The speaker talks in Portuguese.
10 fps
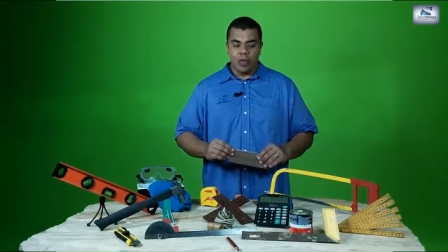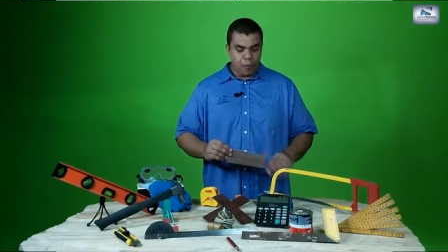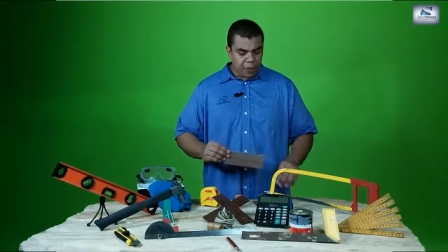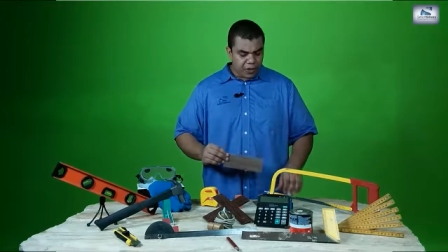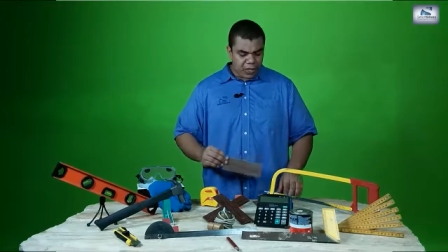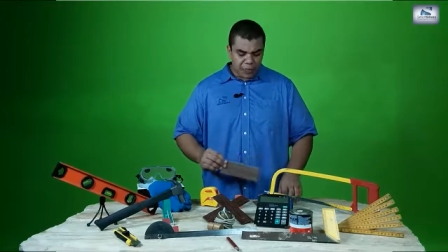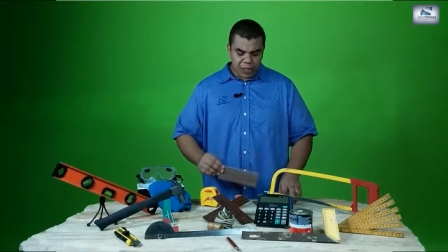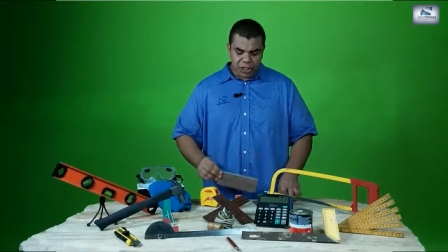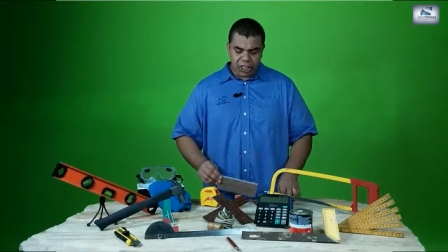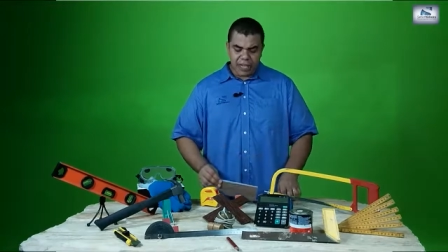Eu, por exemplo,
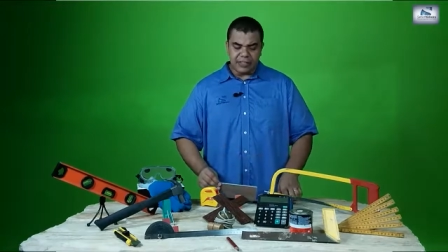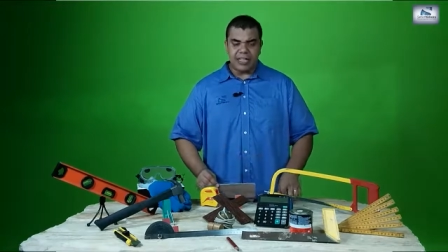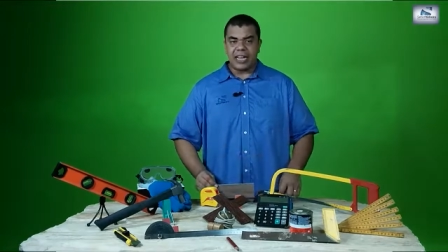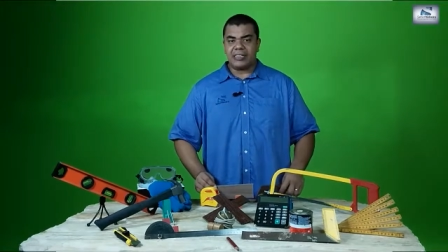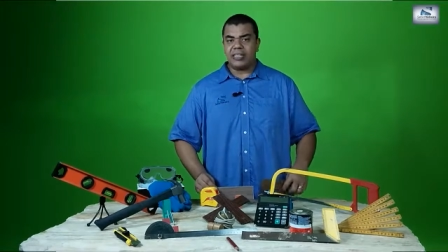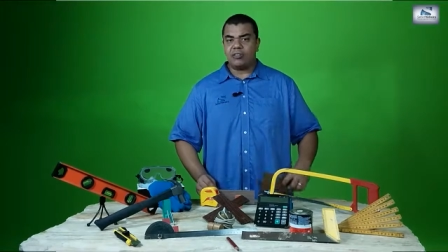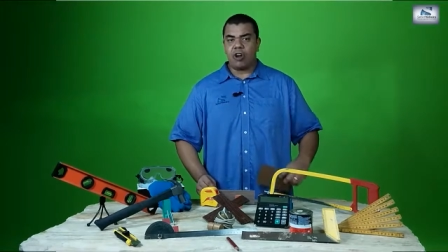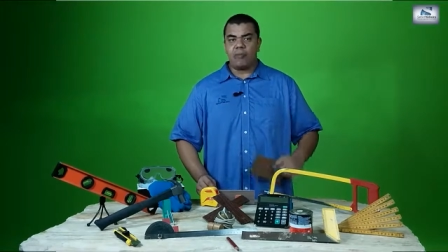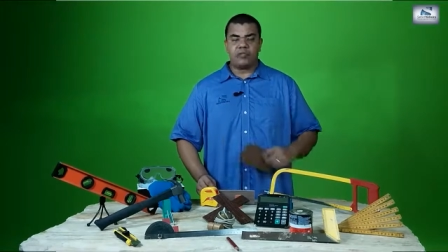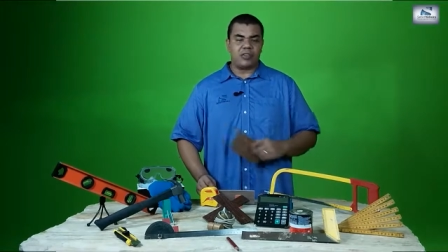já tirei escadas
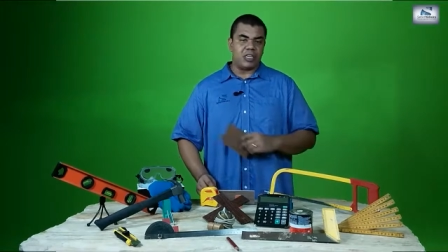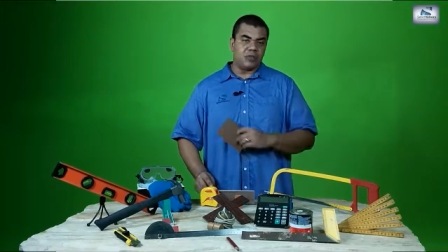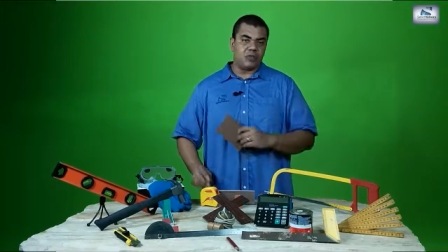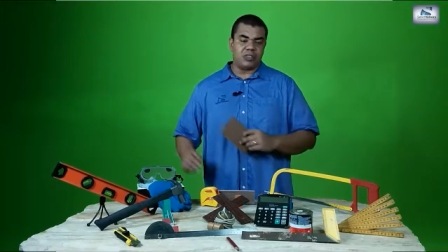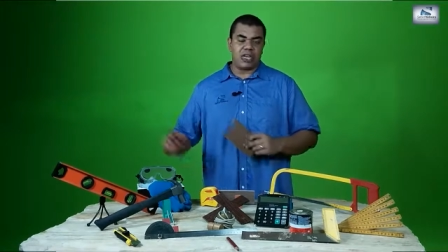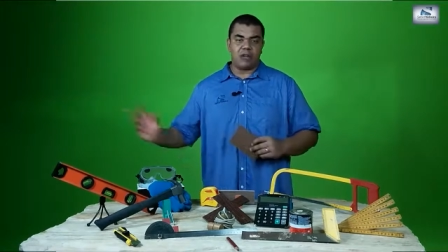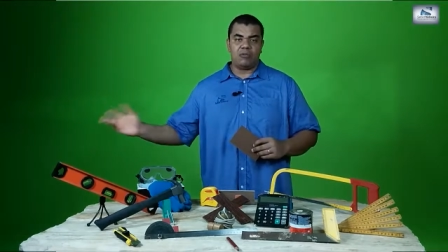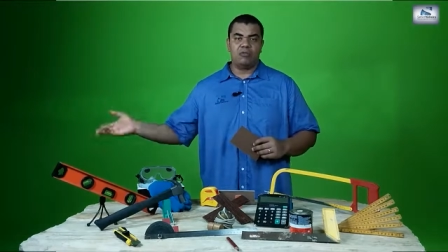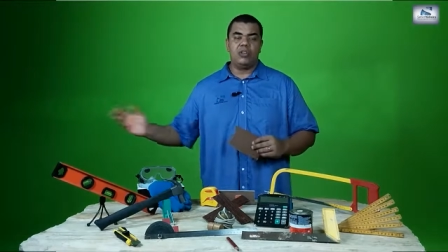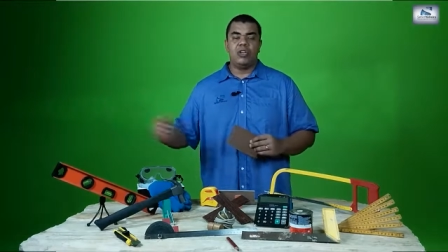enormes, vou até te mostrar
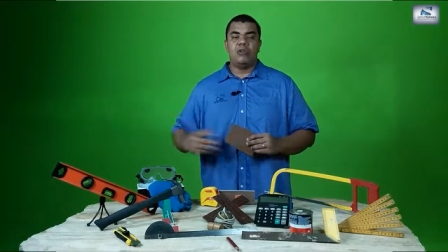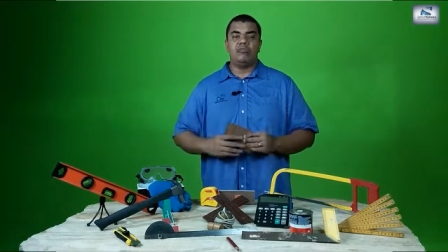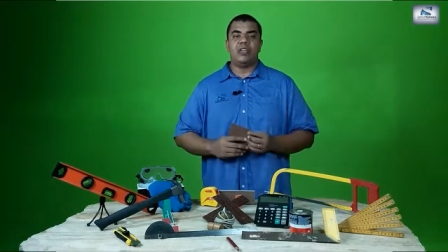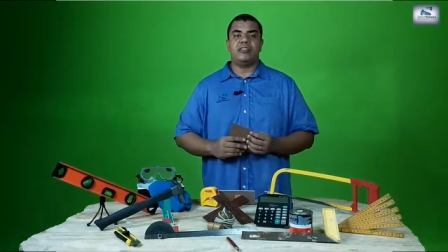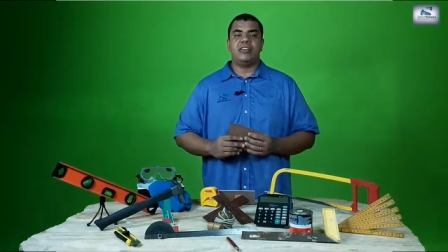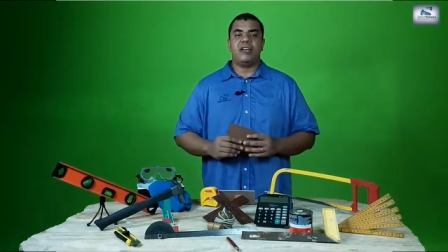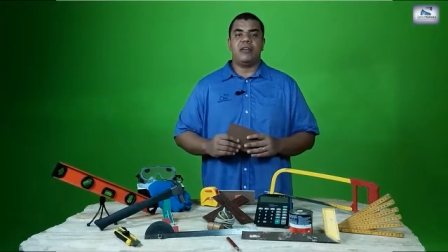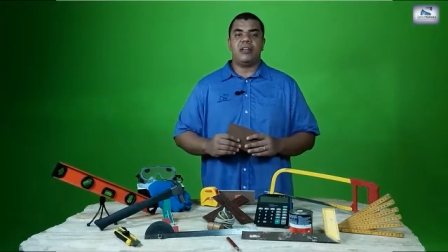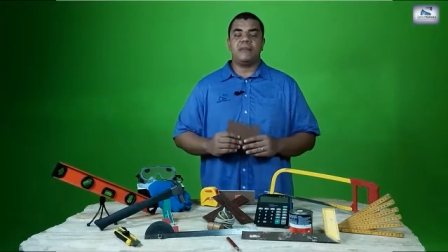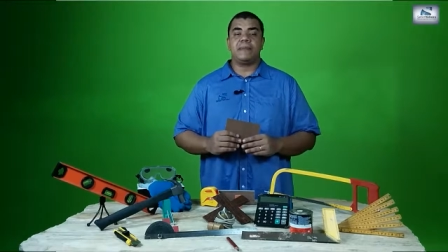um, um
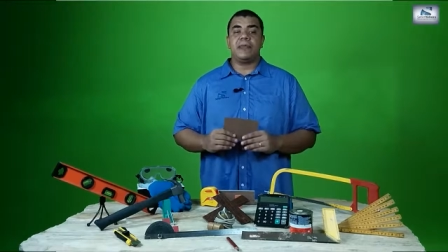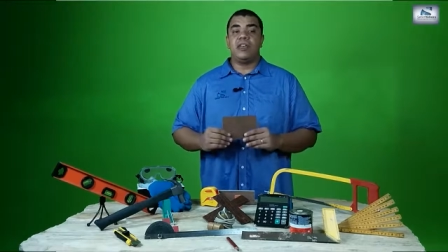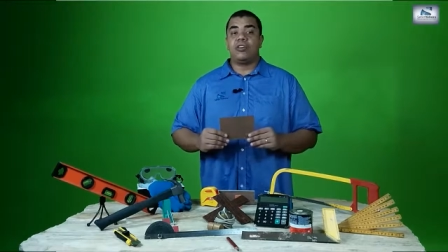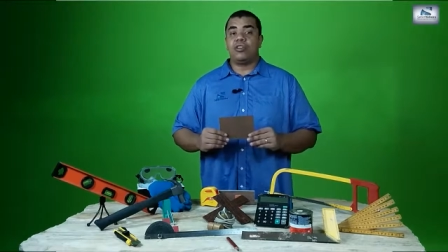desenho ali.